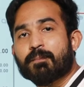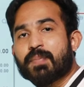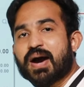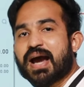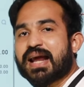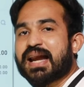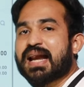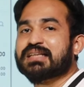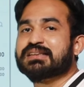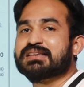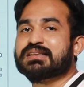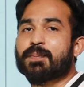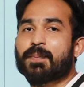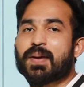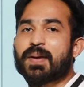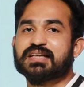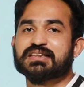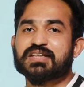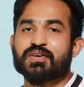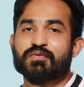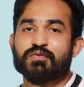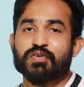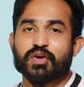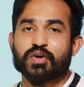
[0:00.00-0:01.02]
बाइनांस से
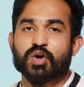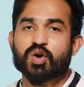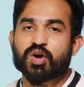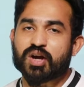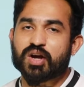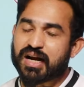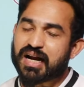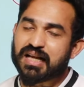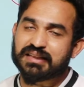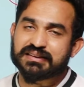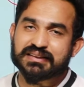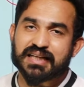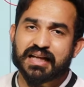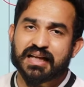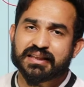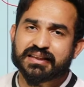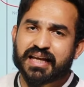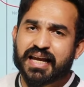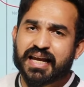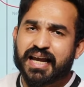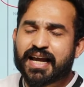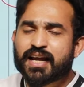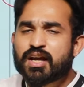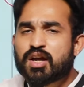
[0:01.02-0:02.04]
पैसे विड्रॉ करना
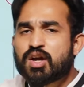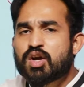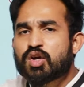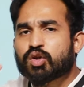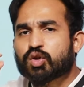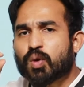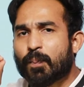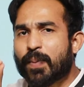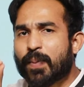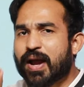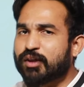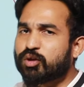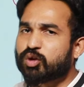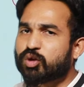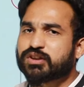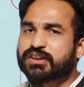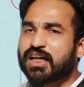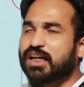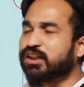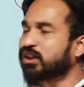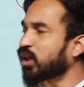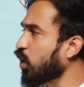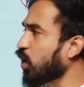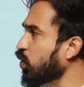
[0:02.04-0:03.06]
चाहते हैं तो मैं तो
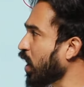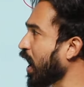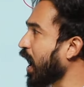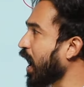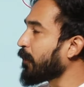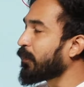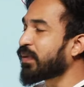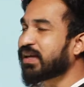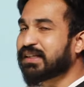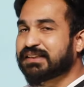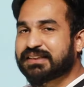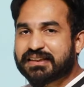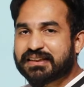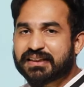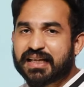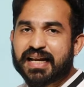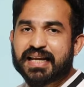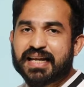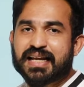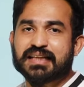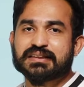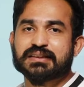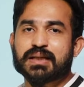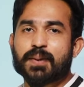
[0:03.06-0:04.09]
चाहता हूं आप इसी
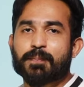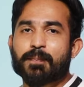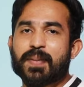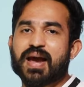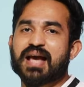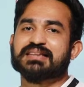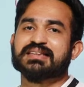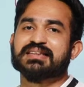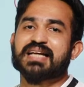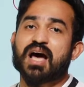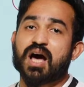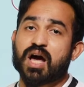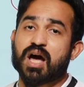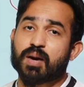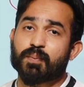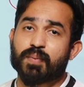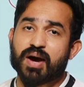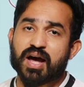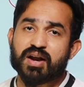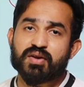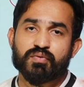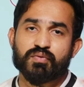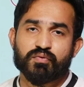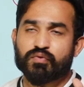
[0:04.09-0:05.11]
तरीके से पैसा हर
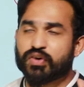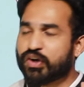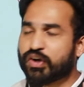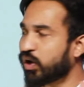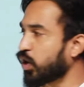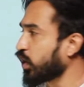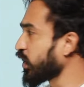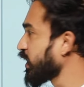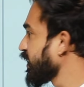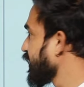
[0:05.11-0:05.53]
बार विड्रॉ